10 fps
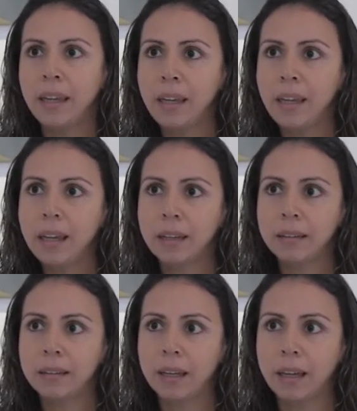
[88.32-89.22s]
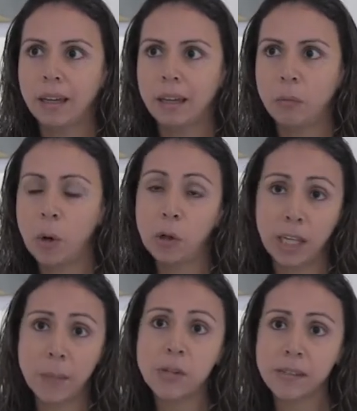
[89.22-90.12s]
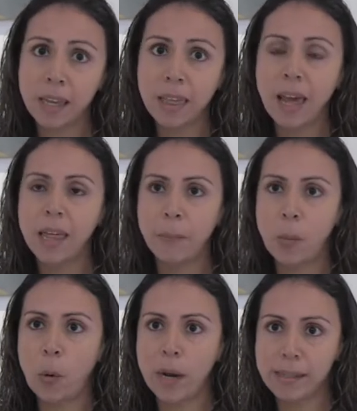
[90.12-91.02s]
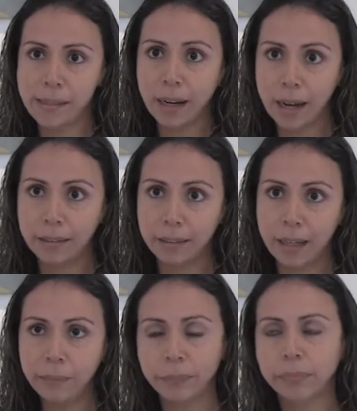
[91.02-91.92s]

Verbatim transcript: Y este, bueno, teníamos esta idea de promover esta casa